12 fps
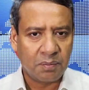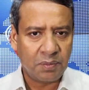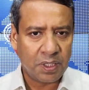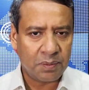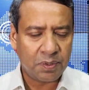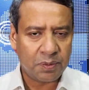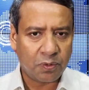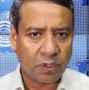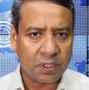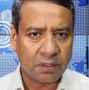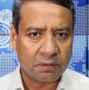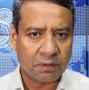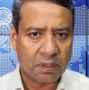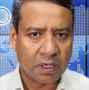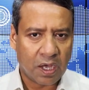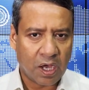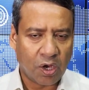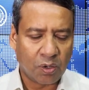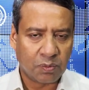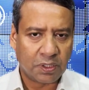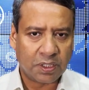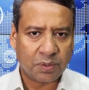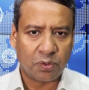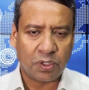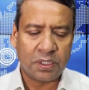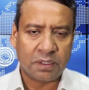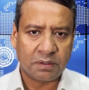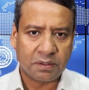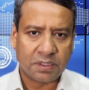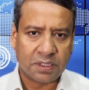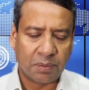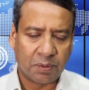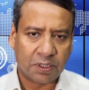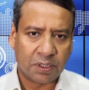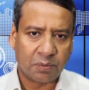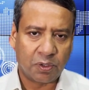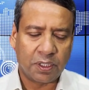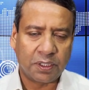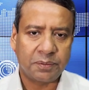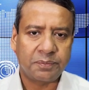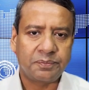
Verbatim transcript: বিএনপির বলেন আওয়ামী লীগের বলেন জামাতের বলেন